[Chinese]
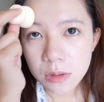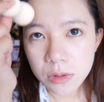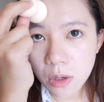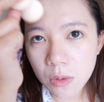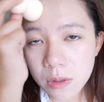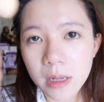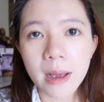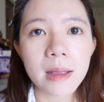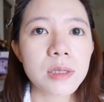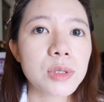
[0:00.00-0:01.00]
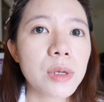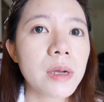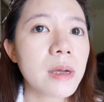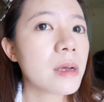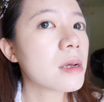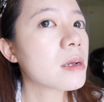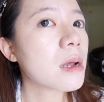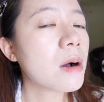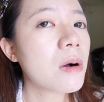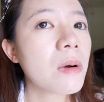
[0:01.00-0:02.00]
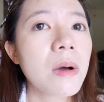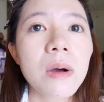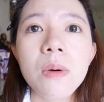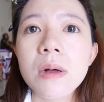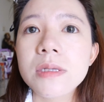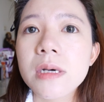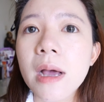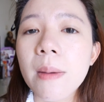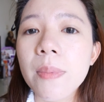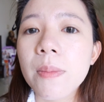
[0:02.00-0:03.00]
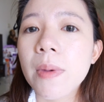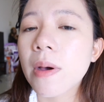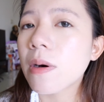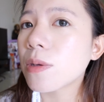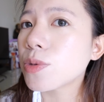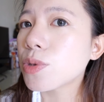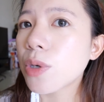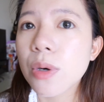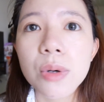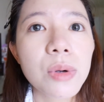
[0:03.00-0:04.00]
柔雾的感觉，然后光泽感并没有很重，